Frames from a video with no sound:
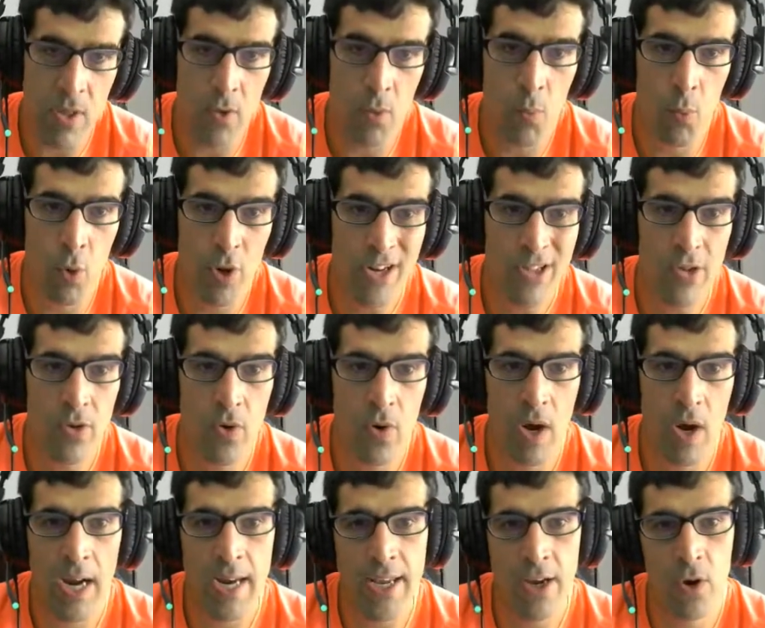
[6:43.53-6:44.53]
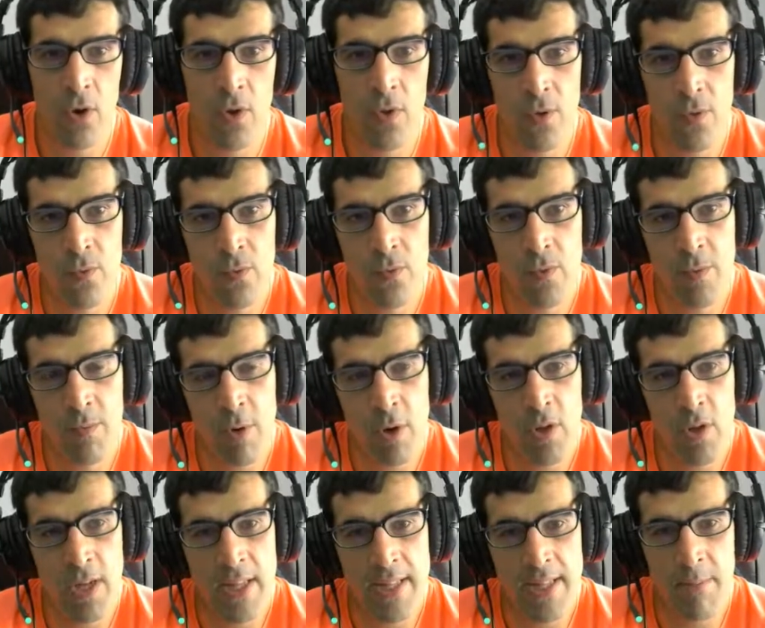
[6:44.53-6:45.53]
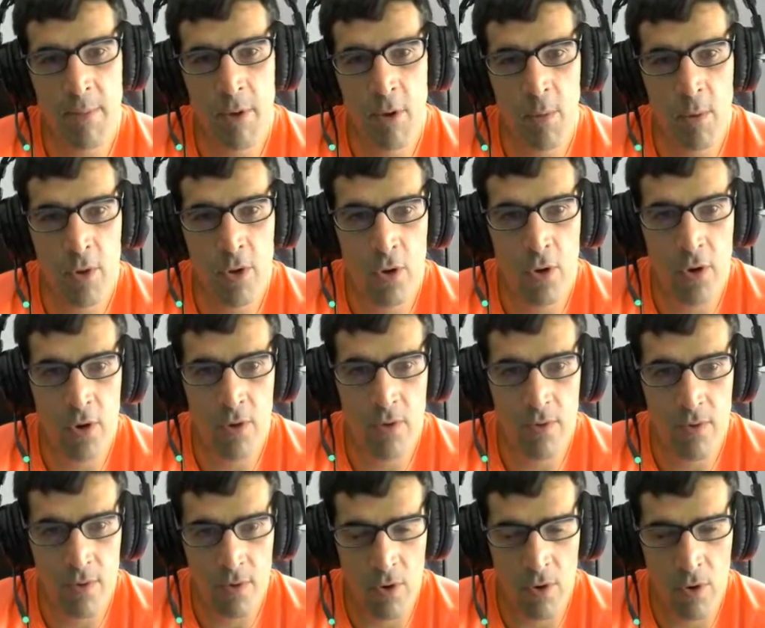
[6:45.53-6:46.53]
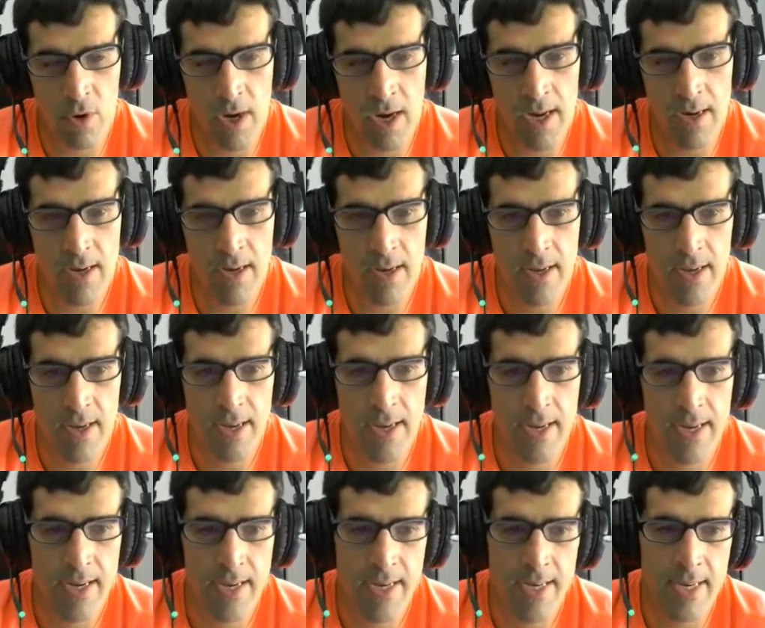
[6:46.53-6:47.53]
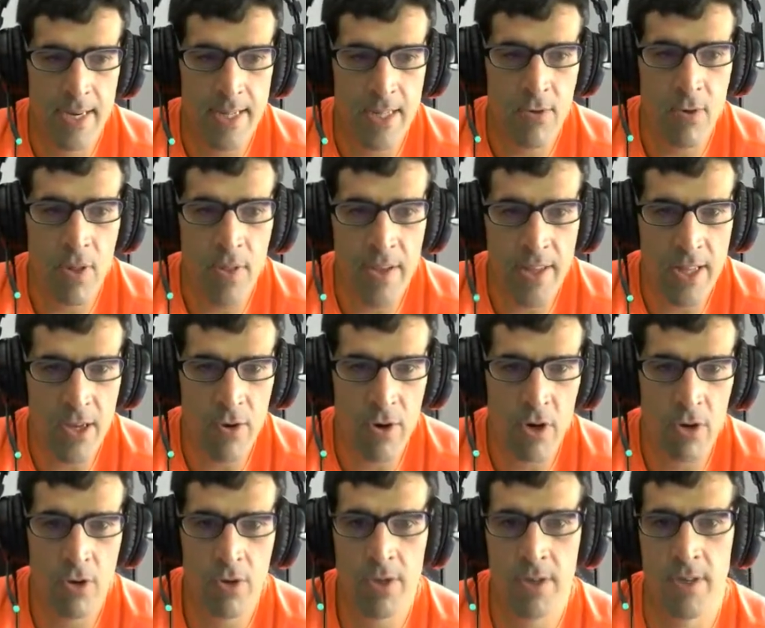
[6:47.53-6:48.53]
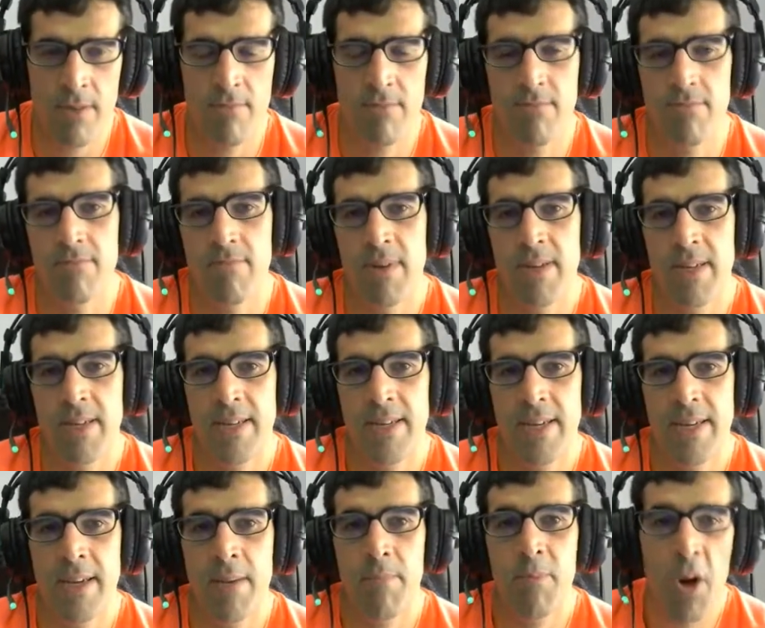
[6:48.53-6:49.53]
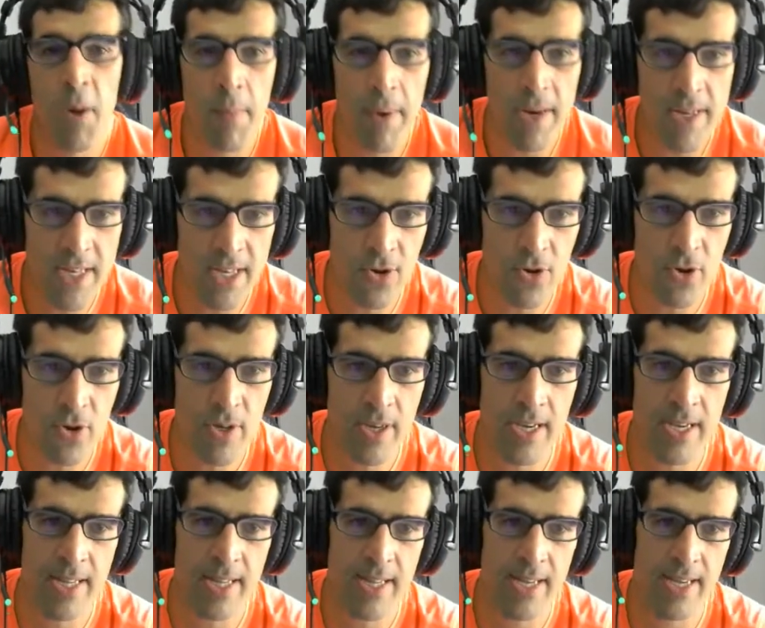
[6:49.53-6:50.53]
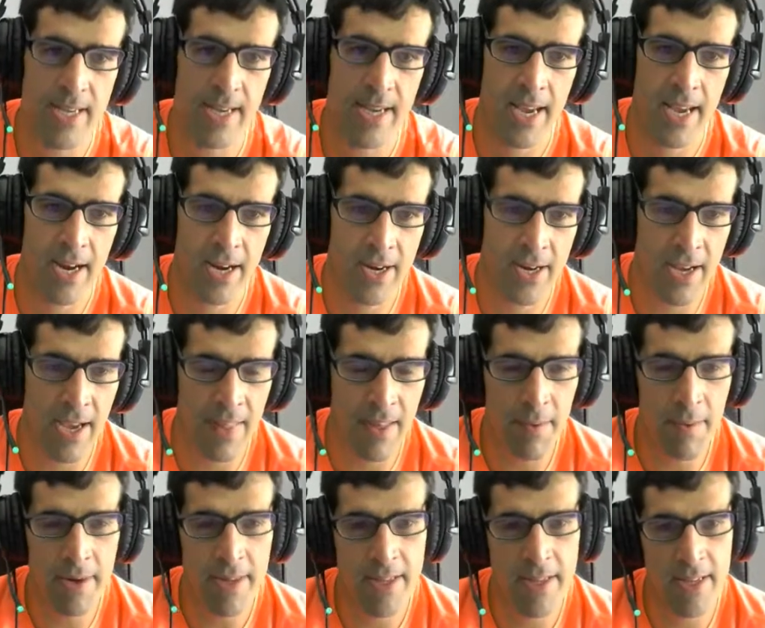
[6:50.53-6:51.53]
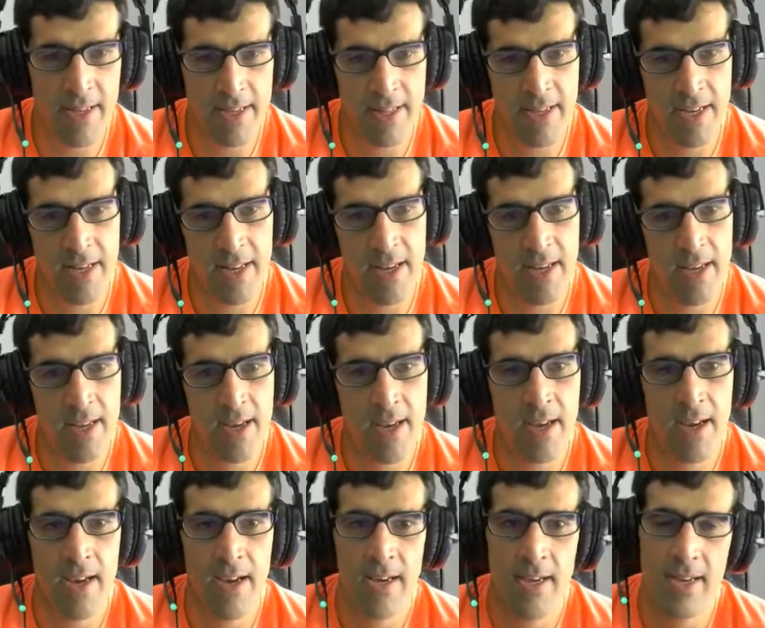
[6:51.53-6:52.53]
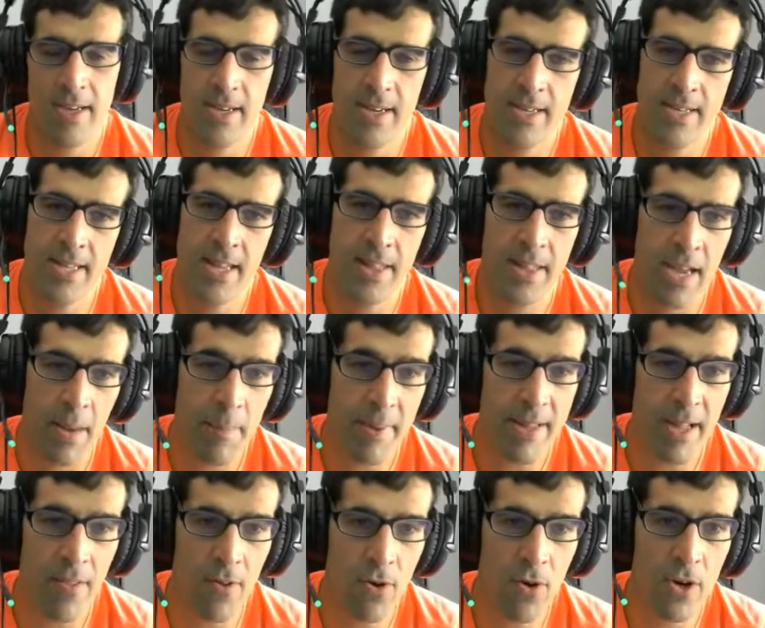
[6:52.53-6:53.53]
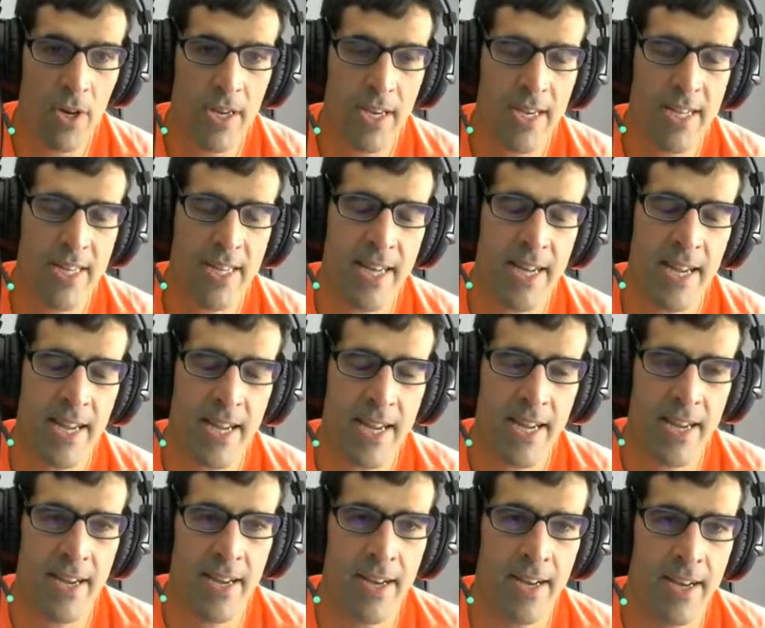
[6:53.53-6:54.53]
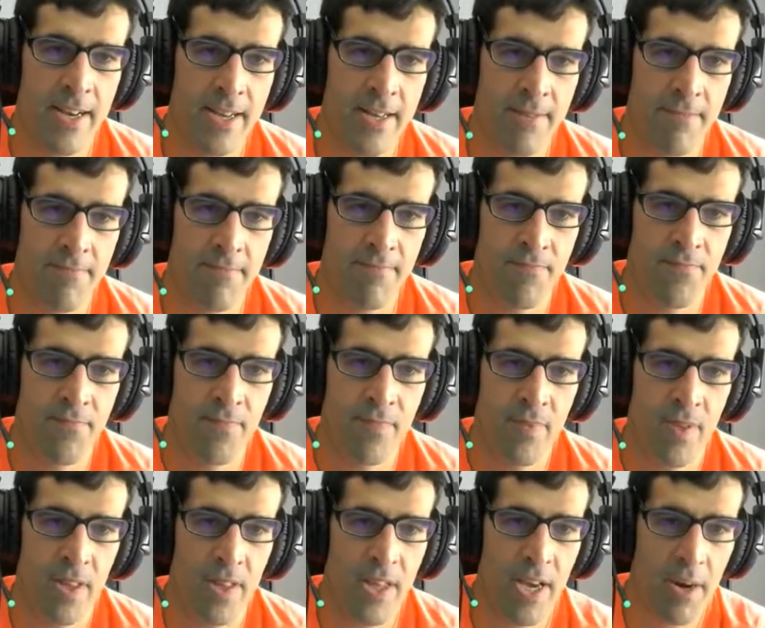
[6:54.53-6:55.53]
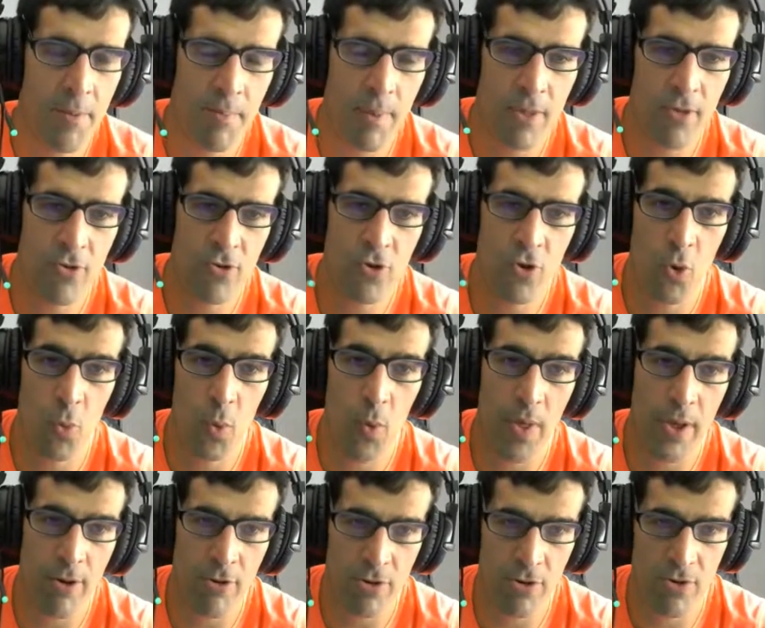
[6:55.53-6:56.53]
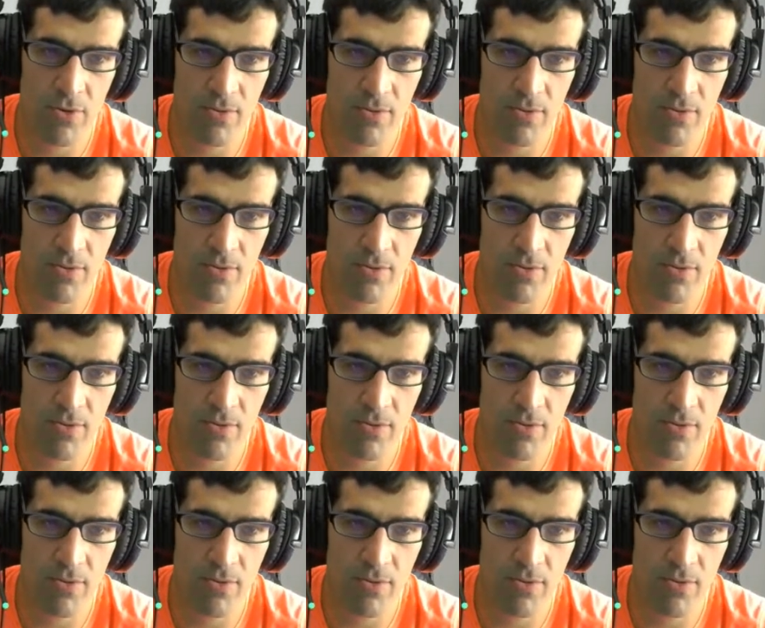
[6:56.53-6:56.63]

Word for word: muerto al hijo de un importante promotor local que ha tenido un accidente con el coche. Y el problema ha sido que el cadáver tiene, está decapitado y tiene em, zarpazos como de oso.